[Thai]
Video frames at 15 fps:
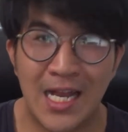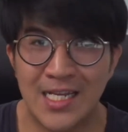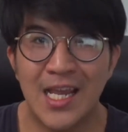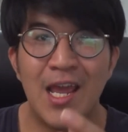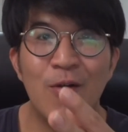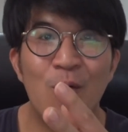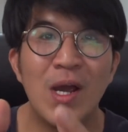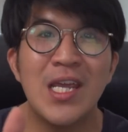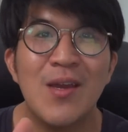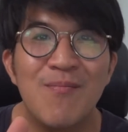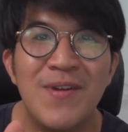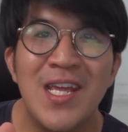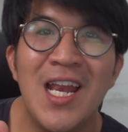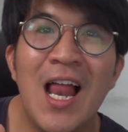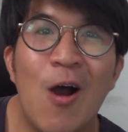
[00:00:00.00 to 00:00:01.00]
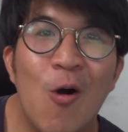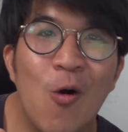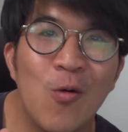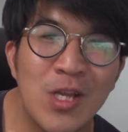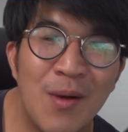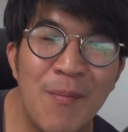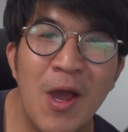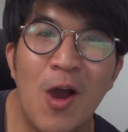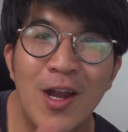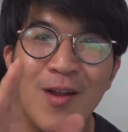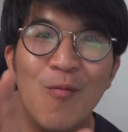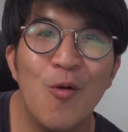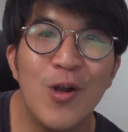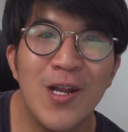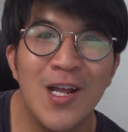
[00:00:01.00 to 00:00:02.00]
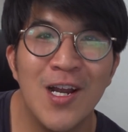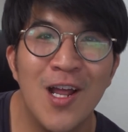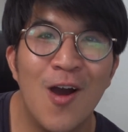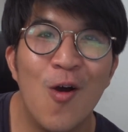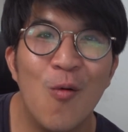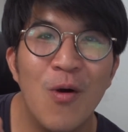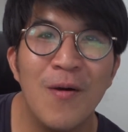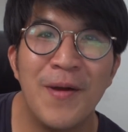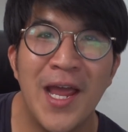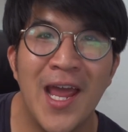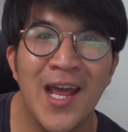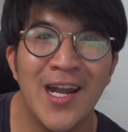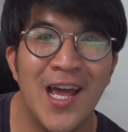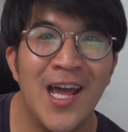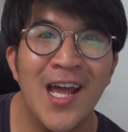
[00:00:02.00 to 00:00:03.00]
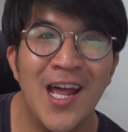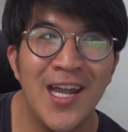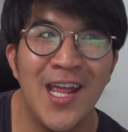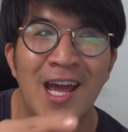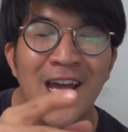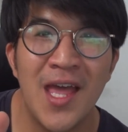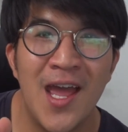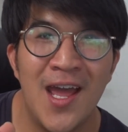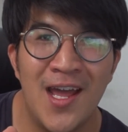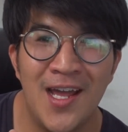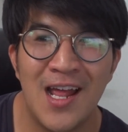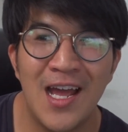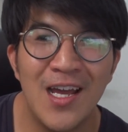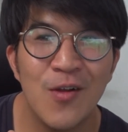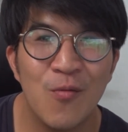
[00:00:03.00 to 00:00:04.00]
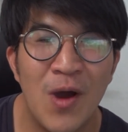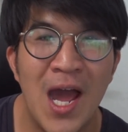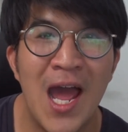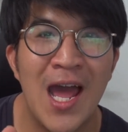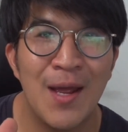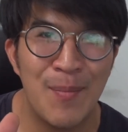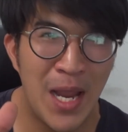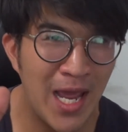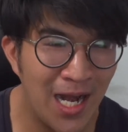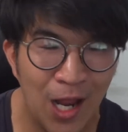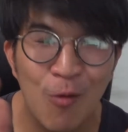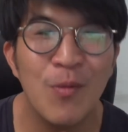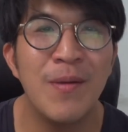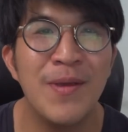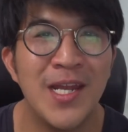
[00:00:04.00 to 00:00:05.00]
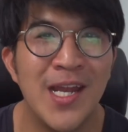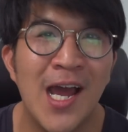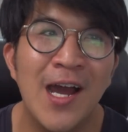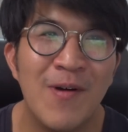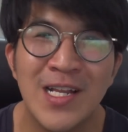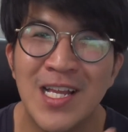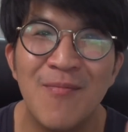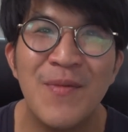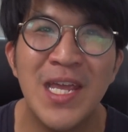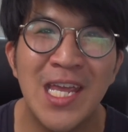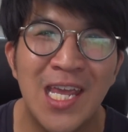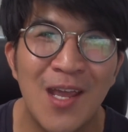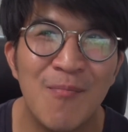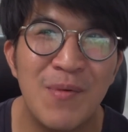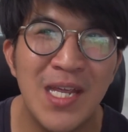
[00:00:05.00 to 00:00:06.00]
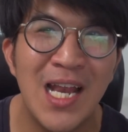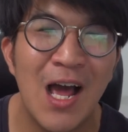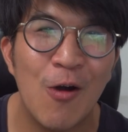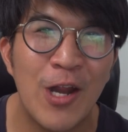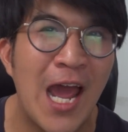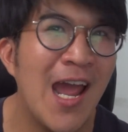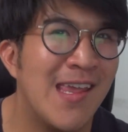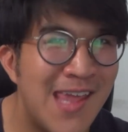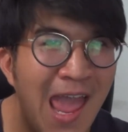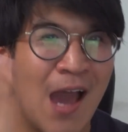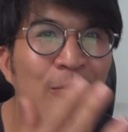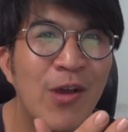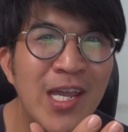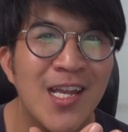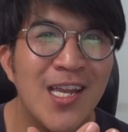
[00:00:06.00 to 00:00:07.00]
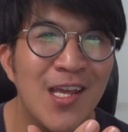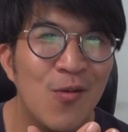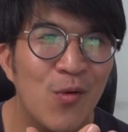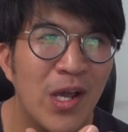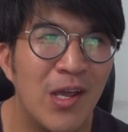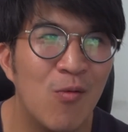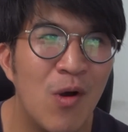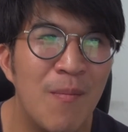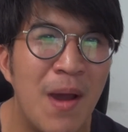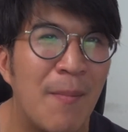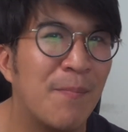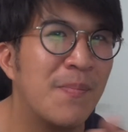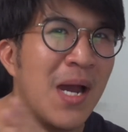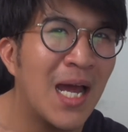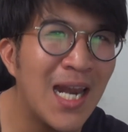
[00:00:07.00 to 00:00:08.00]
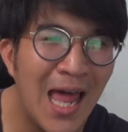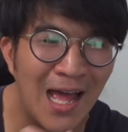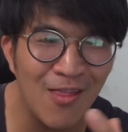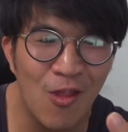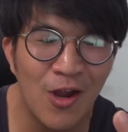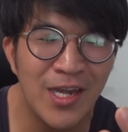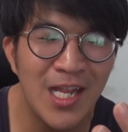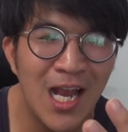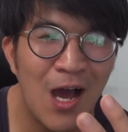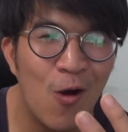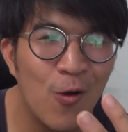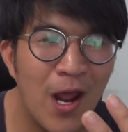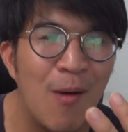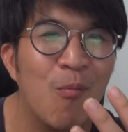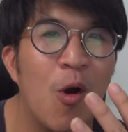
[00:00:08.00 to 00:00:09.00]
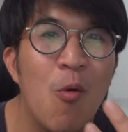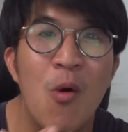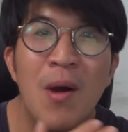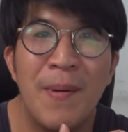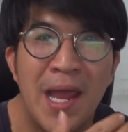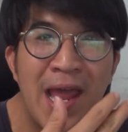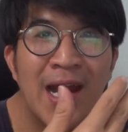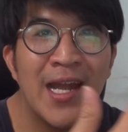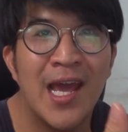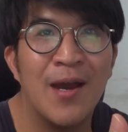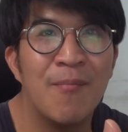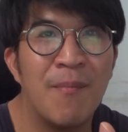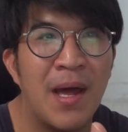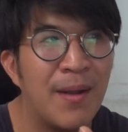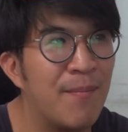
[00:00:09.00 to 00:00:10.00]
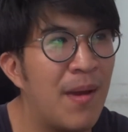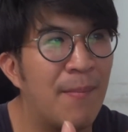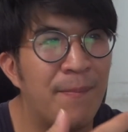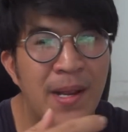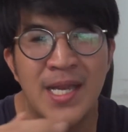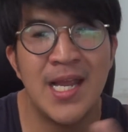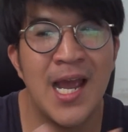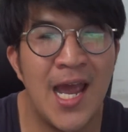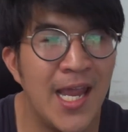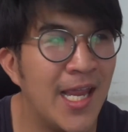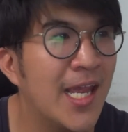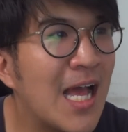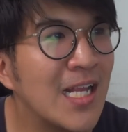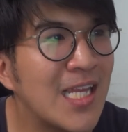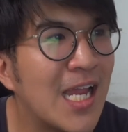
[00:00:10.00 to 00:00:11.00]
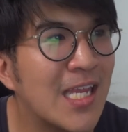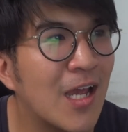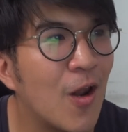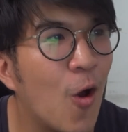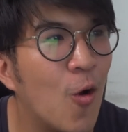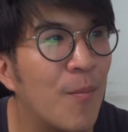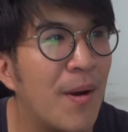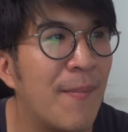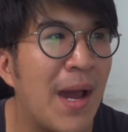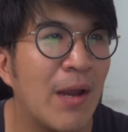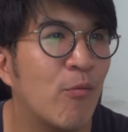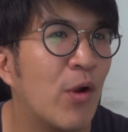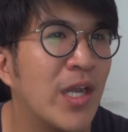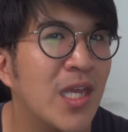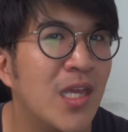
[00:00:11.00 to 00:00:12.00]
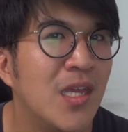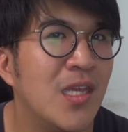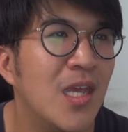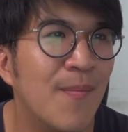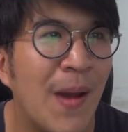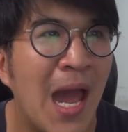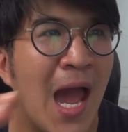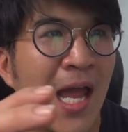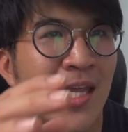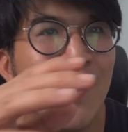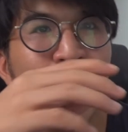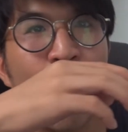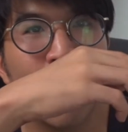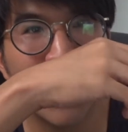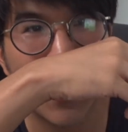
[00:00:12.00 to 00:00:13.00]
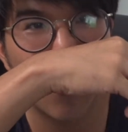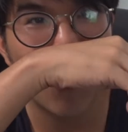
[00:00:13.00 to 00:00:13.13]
อาจจะเห็นว่าคลิปนี้เราจะไม่ค่อยได้พูดถึงเรื่อง cover เพลงนะอันเนี้ยแต่ถ้าเกิดว่าแผนเราไม่ผิดอ่ะมันจะมีคลิปที่เราถ่ายแยกไว้อีกทีไว้ว่าแบบเบื้องหลังตอนที่เราทำ cover เพลงเนี่ยมันแบบเป็นยังไงตั้งใจจะลงประมาณวันที่ ยี่สิบห้า ยี่สิบหก ธั